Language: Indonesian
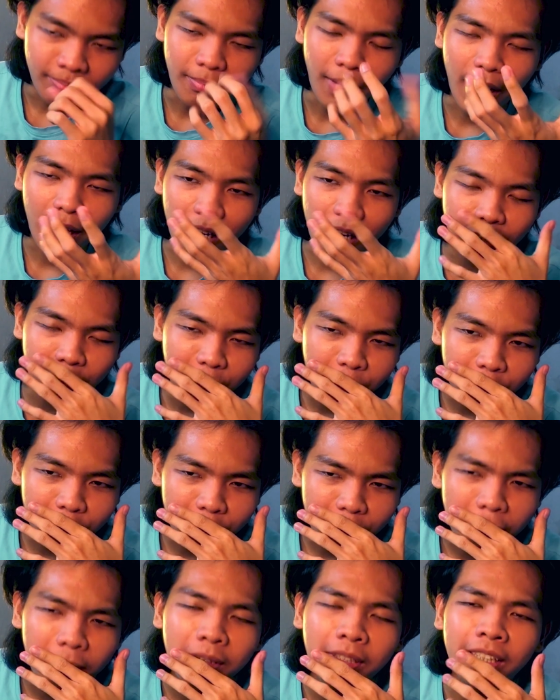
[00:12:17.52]

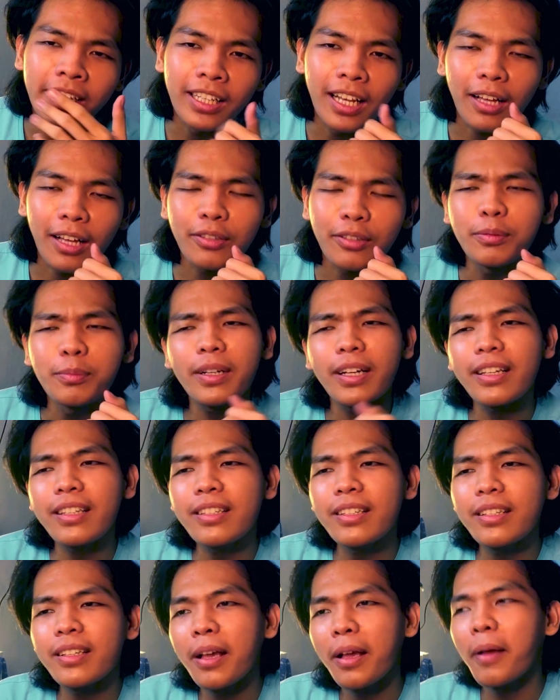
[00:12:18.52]
barangku hilang semua
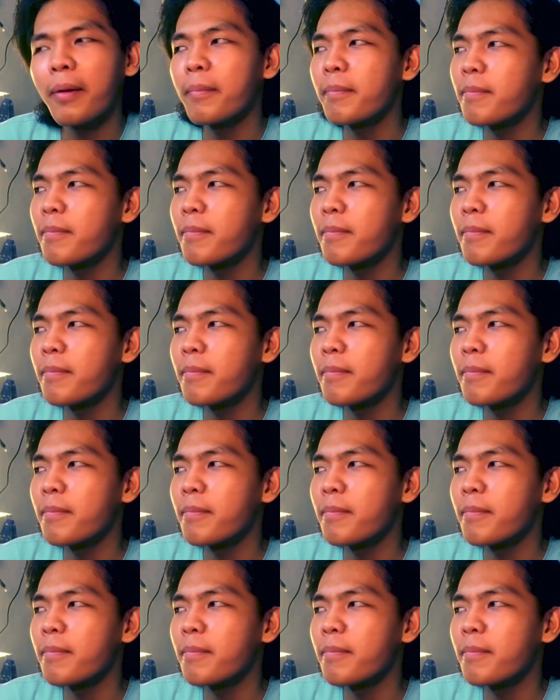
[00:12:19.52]
guys